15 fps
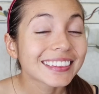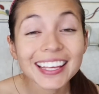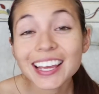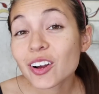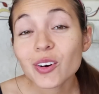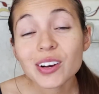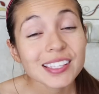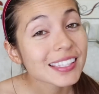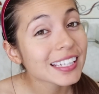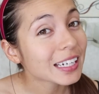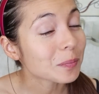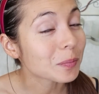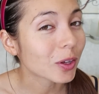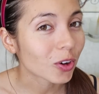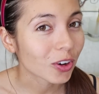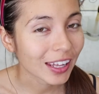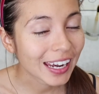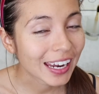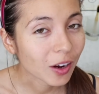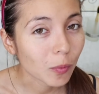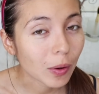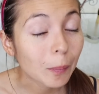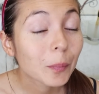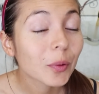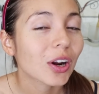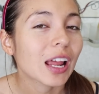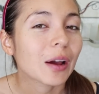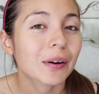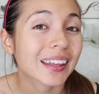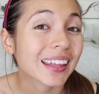Tengo este limpiador de lengua, pero
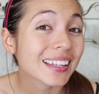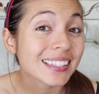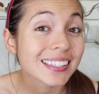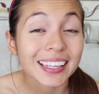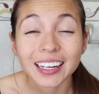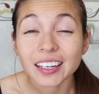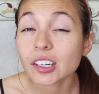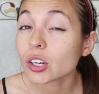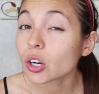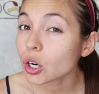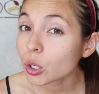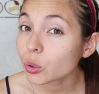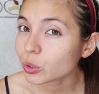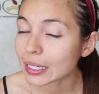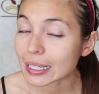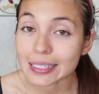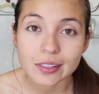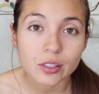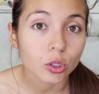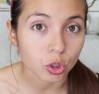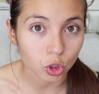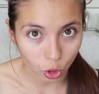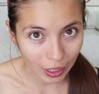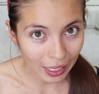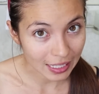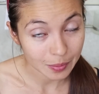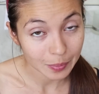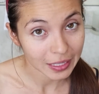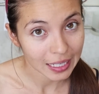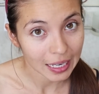la verdad es que no lo utilizo todas
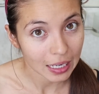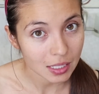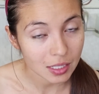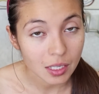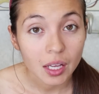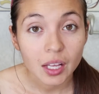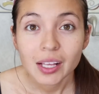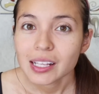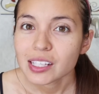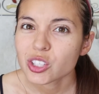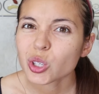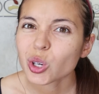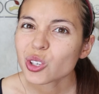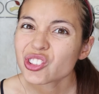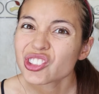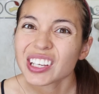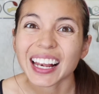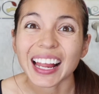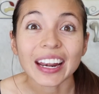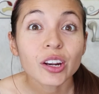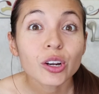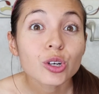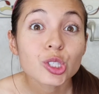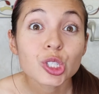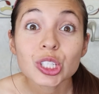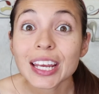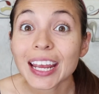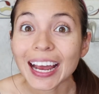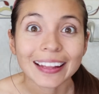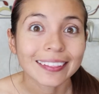las mañanas. Solo si la
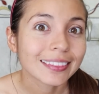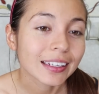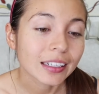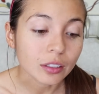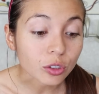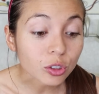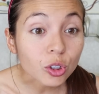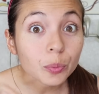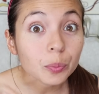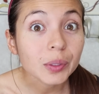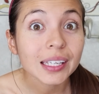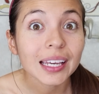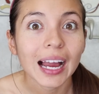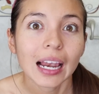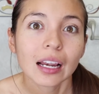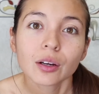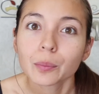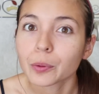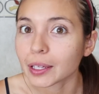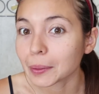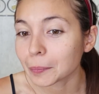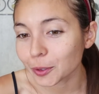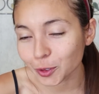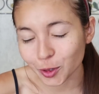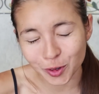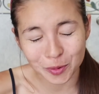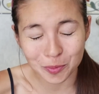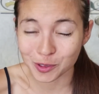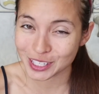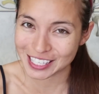noche anterior comí algo, por ejemplo,
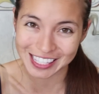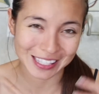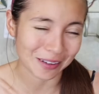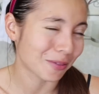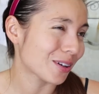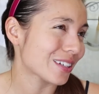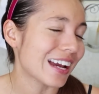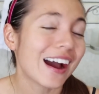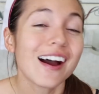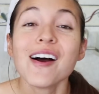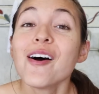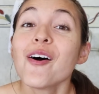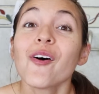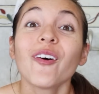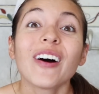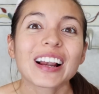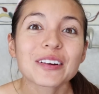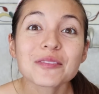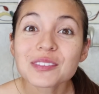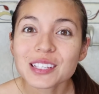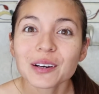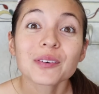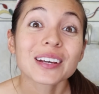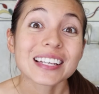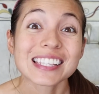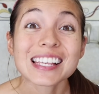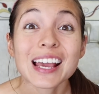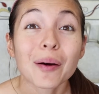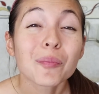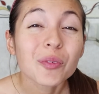con mucha cebolla o algún sabor que
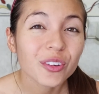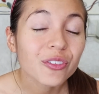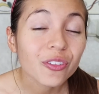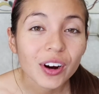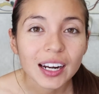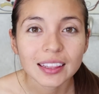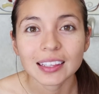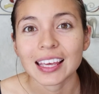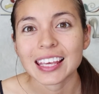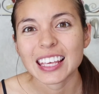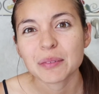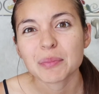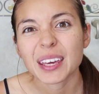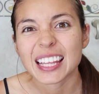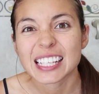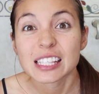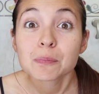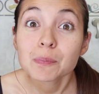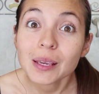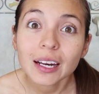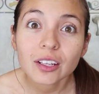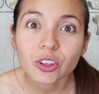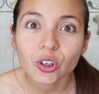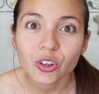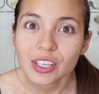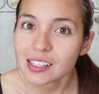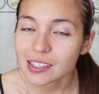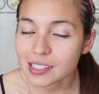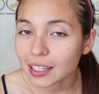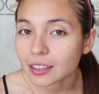sea muy fuerte y me despierto
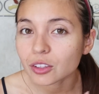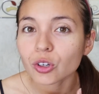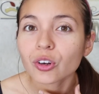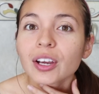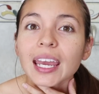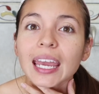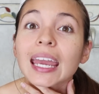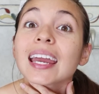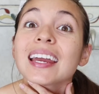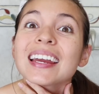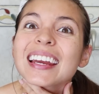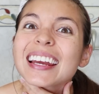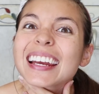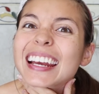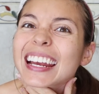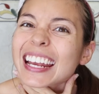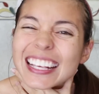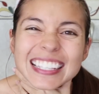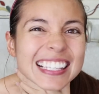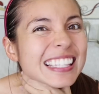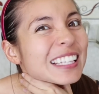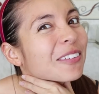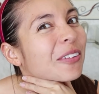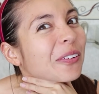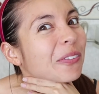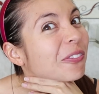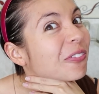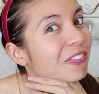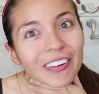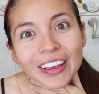y siento que ese sabor
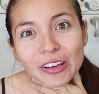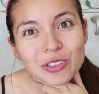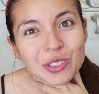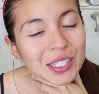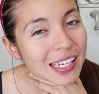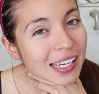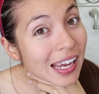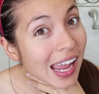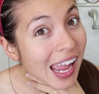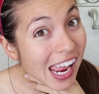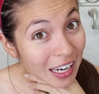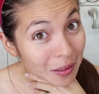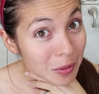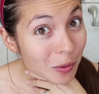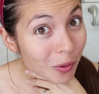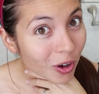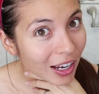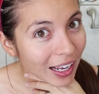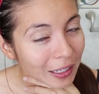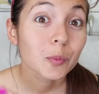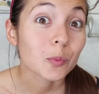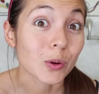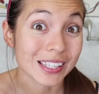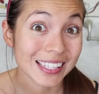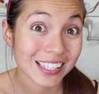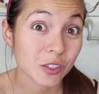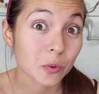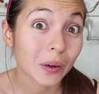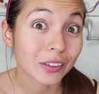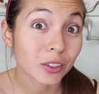feo sigue en mi boca, pues
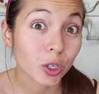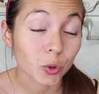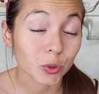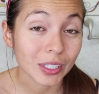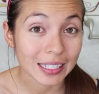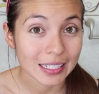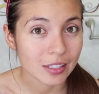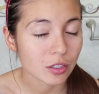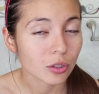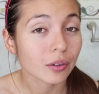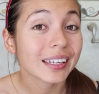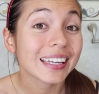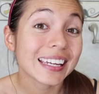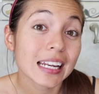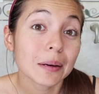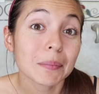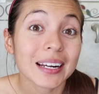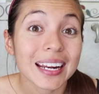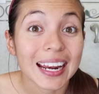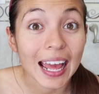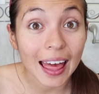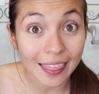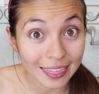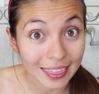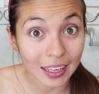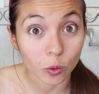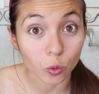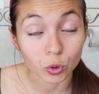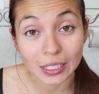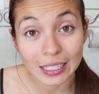es cuando lo utilizo. Y la manera
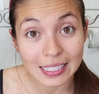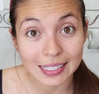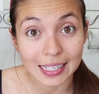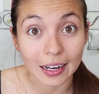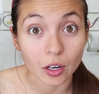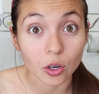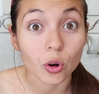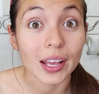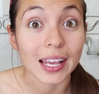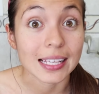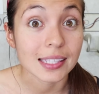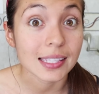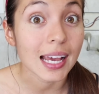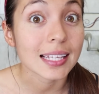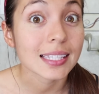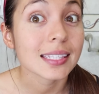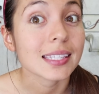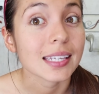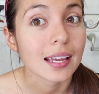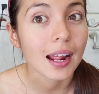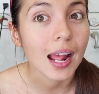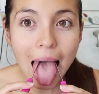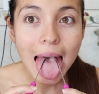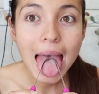de utilizarlo es así.